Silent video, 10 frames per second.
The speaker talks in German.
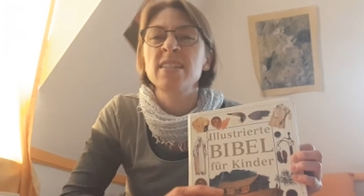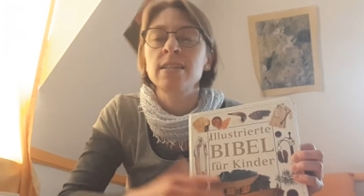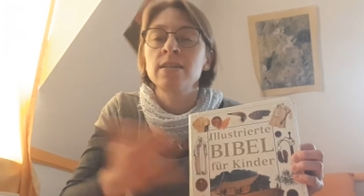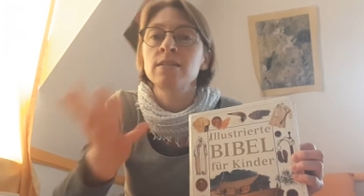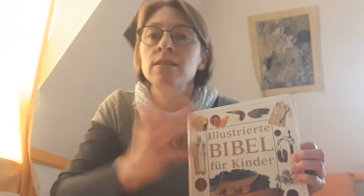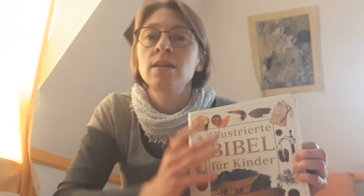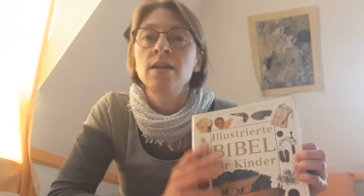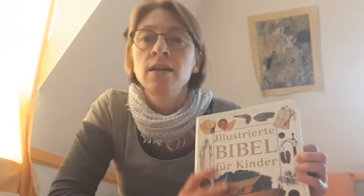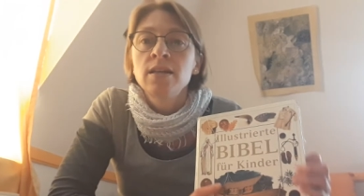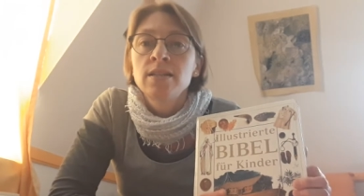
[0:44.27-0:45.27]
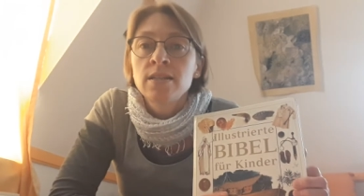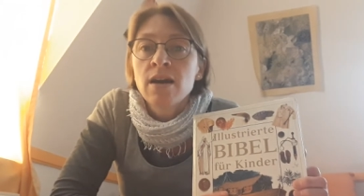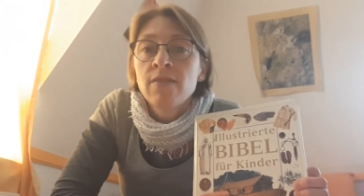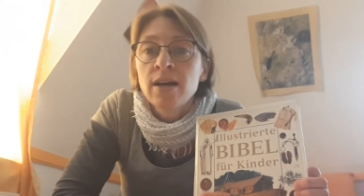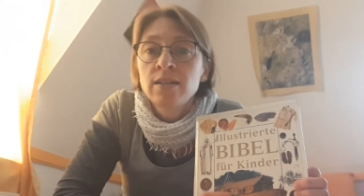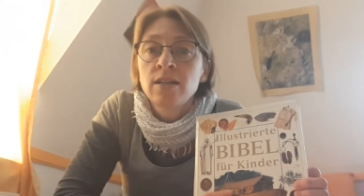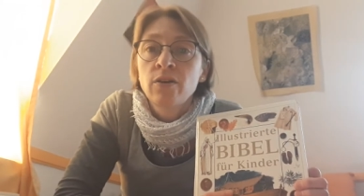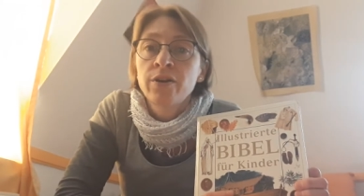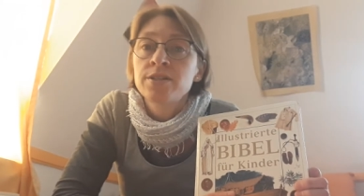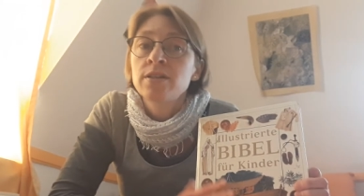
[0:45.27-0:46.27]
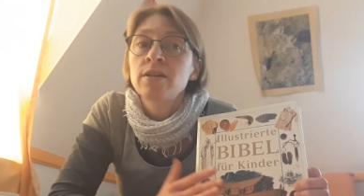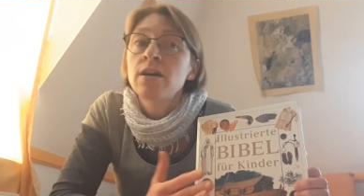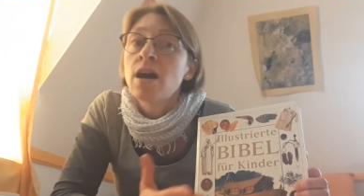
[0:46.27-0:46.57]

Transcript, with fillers: sind. Da waren die Leute